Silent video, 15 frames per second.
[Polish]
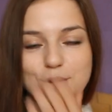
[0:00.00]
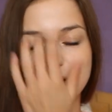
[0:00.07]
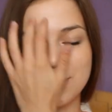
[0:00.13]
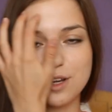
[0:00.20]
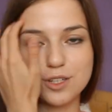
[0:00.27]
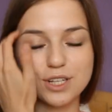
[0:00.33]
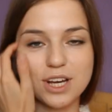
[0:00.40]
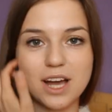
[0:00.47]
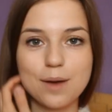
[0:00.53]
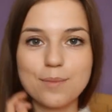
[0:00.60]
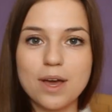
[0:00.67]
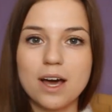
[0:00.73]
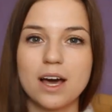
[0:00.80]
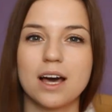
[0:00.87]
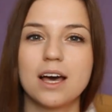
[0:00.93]
moja koleżanka
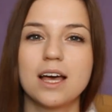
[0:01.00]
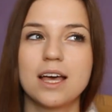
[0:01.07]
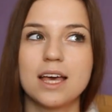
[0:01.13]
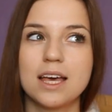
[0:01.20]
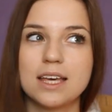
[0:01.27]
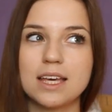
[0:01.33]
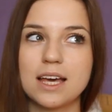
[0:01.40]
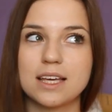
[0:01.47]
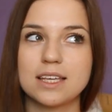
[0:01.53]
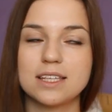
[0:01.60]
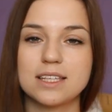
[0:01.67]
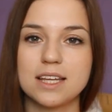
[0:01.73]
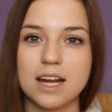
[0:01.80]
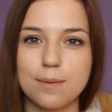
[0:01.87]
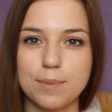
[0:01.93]
miała
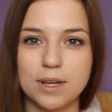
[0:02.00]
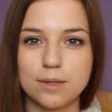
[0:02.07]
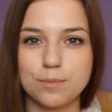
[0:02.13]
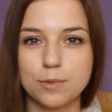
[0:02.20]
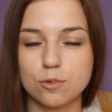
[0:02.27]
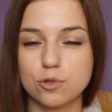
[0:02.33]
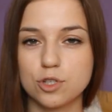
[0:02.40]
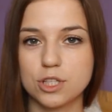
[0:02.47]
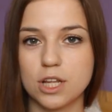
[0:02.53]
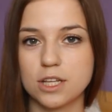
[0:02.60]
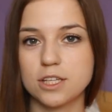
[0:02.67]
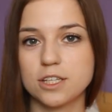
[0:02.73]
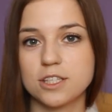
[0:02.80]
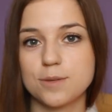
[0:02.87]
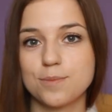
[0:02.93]
jakiś rabat minus
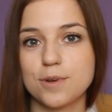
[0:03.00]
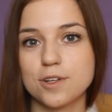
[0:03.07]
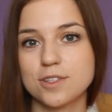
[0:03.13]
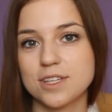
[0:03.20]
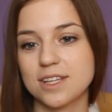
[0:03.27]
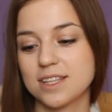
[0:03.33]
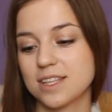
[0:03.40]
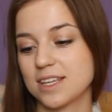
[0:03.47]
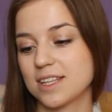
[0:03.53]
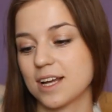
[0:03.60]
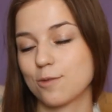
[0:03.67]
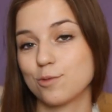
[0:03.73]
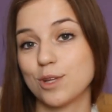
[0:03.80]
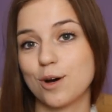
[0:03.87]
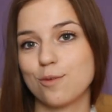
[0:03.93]
40% i
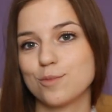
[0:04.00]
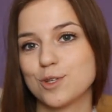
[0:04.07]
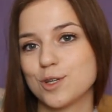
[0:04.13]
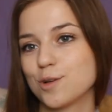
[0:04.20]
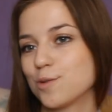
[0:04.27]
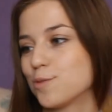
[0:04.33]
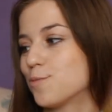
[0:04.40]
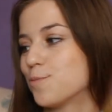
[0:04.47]
tak udało mi się ją